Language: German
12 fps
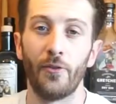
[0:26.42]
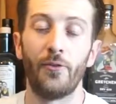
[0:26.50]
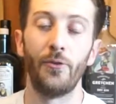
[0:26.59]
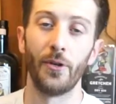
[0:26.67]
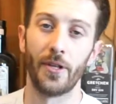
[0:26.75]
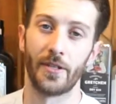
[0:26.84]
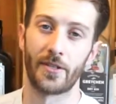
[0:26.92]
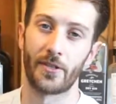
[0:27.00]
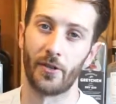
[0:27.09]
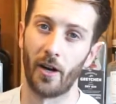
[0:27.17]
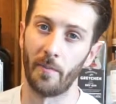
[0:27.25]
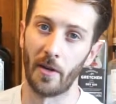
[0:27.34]
Für den
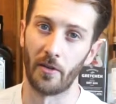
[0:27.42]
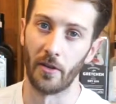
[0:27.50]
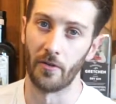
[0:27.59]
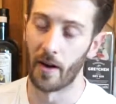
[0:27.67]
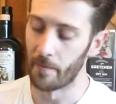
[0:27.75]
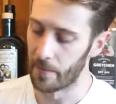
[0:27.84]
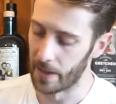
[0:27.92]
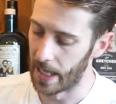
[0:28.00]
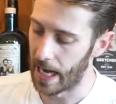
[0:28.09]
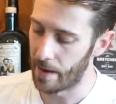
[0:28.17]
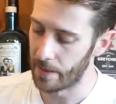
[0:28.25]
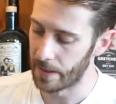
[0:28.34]
Strawberry
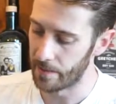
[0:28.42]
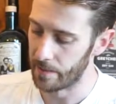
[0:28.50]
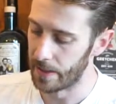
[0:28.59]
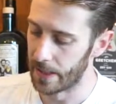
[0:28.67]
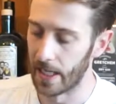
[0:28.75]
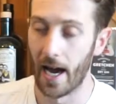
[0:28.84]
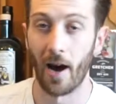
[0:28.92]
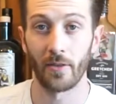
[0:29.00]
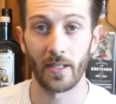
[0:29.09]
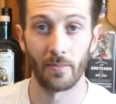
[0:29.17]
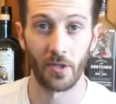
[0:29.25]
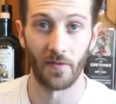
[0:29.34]
Rumble habe ich mir
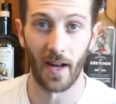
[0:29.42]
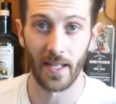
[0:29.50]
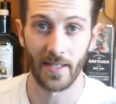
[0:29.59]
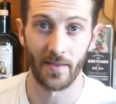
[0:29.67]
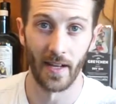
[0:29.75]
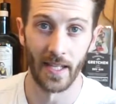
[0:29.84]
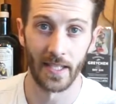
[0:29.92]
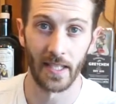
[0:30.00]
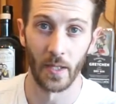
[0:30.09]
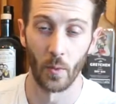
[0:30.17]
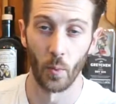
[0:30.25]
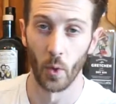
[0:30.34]
aus dem Schwarzwald den